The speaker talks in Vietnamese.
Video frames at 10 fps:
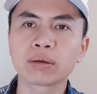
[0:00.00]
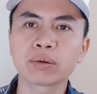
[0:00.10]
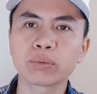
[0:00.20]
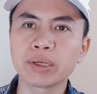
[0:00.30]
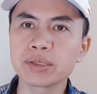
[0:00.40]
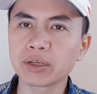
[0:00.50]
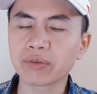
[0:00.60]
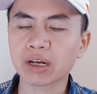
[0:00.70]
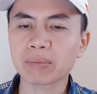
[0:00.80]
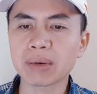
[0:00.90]
quý anh chị
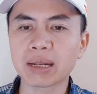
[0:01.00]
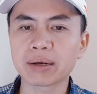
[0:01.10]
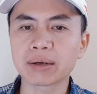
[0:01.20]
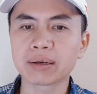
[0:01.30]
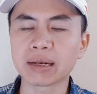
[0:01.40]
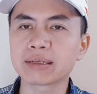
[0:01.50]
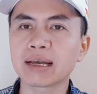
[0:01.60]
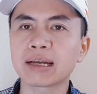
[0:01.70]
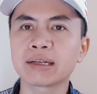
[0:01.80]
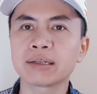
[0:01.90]
và các bạn đặt
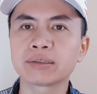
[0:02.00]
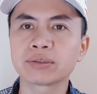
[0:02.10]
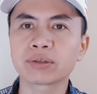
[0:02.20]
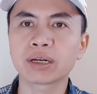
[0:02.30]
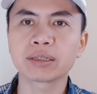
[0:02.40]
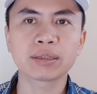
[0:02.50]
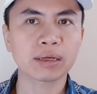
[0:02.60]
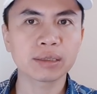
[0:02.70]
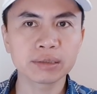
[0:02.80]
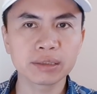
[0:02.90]
ra cho kênh
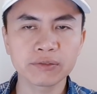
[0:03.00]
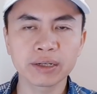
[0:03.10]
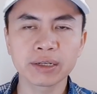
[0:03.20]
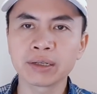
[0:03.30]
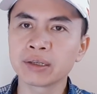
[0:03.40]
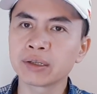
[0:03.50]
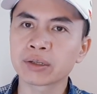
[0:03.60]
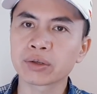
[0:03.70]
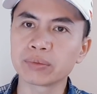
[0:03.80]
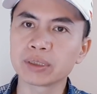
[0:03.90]
Thắng ơi TV
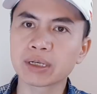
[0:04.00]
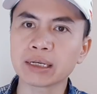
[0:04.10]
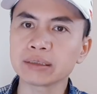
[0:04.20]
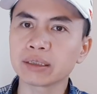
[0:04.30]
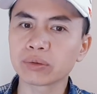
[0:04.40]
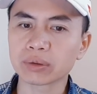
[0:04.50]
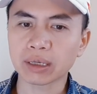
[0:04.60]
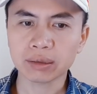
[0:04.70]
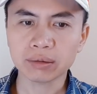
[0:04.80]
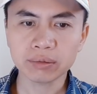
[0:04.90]
cũng như cá nhân của
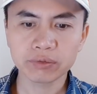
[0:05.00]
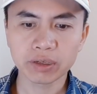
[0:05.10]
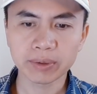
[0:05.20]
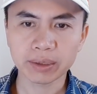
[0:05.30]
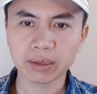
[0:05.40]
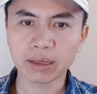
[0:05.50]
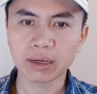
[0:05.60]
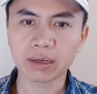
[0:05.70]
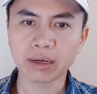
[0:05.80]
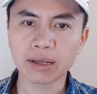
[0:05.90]
Thắng về việc
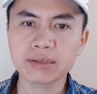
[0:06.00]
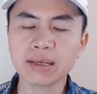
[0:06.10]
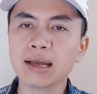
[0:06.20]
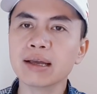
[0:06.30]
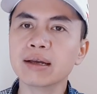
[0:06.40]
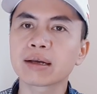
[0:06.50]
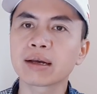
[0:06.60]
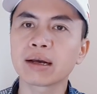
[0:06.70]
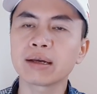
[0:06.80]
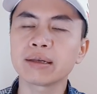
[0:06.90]
là đánh giá
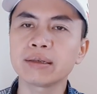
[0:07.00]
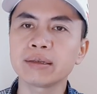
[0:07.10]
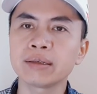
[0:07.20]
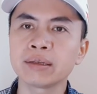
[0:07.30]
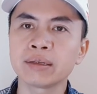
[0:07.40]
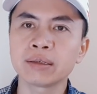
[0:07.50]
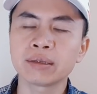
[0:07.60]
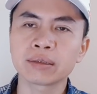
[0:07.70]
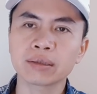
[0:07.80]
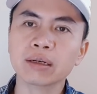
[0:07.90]
cái
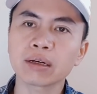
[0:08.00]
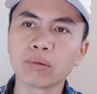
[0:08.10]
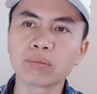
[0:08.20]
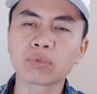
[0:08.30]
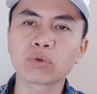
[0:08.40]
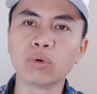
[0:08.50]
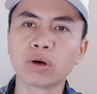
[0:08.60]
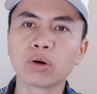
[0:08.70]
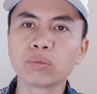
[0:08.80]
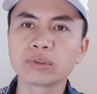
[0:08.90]
tác động
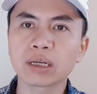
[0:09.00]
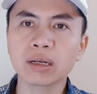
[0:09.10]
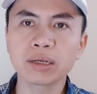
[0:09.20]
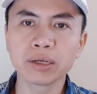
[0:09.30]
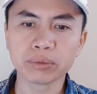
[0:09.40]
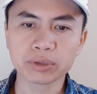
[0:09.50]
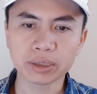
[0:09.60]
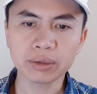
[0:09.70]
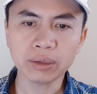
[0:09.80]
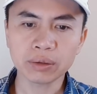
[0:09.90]
của khung giá đất điều
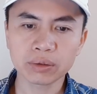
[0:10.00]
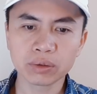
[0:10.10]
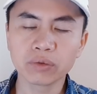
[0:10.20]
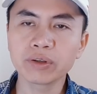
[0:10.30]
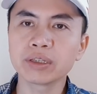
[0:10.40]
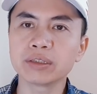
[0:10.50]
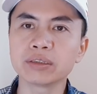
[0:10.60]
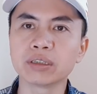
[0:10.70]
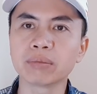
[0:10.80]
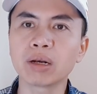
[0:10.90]
chỉnh đối với thị
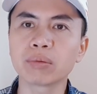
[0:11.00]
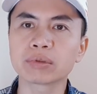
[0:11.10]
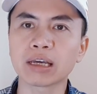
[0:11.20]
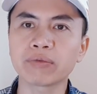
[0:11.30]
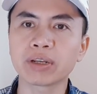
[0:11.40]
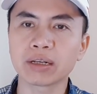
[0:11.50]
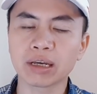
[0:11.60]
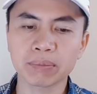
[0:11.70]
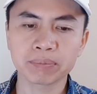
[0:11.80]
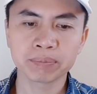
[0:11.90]
trường bất động sản Việt
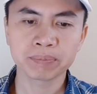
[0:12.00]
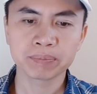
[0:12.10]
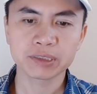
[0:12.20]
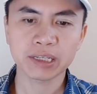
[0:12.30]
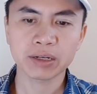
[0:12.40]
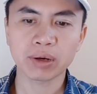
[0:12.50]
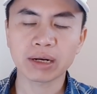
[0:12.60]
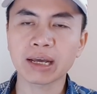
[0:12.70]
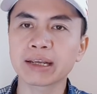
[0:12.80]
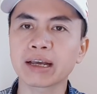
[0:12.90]
Nam giai
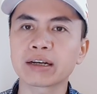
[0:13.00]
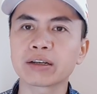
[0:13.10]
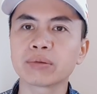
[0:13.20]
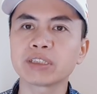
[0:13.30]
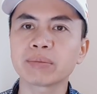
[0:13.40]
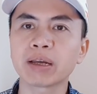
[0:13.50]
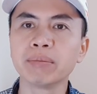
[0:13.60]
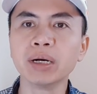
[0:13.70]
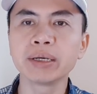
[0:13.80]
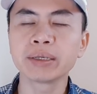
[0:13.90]
đoạn
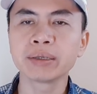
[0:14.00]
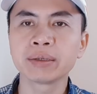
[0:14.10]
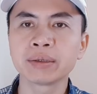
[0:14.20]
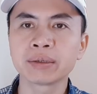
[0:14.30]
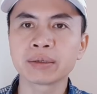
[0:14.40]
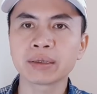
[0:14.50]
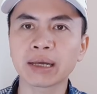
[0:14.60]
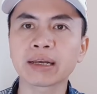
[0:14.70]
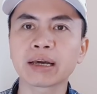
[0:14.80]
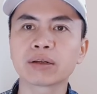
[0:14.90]
2020
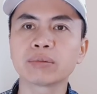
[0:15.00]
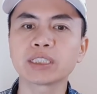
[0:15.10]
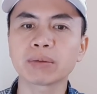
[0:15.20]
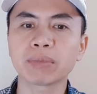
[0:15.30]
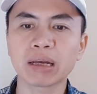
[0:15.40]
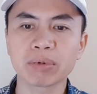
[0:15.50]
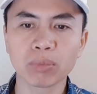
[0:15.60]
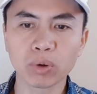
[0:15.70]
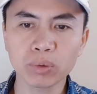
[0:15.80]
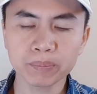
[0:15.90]
2024